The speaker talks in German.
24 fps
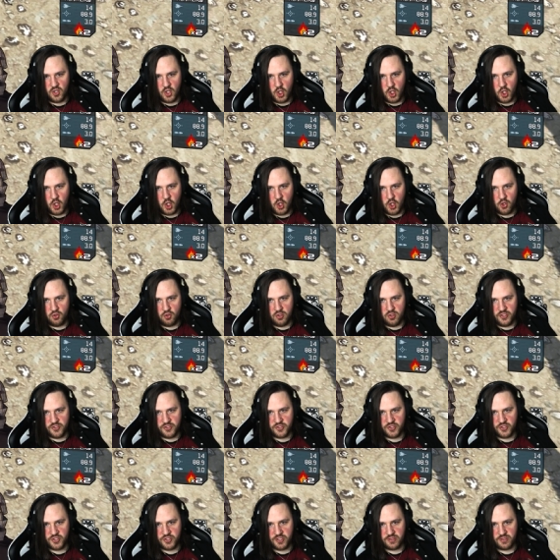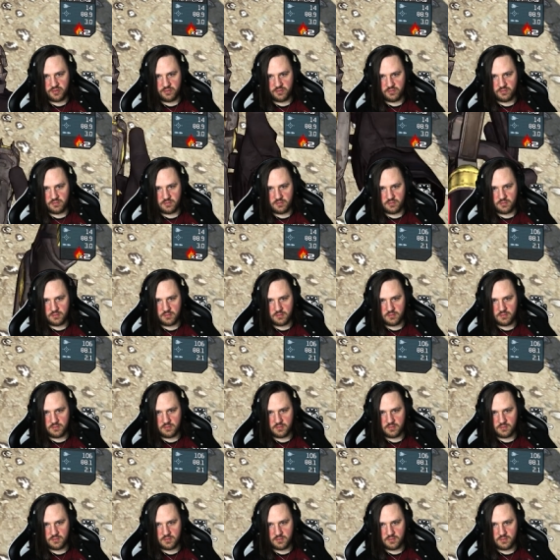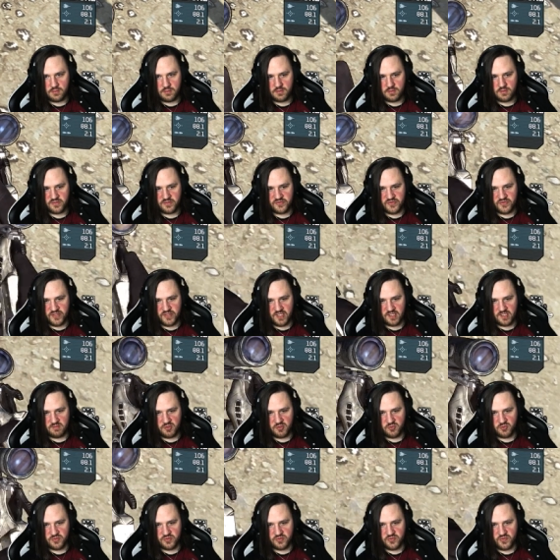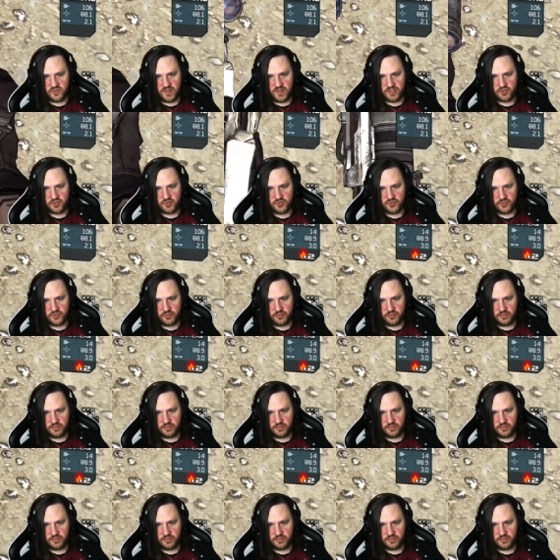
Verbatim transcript: Holy shit. Das Ding hat aber nur zwei Schuss.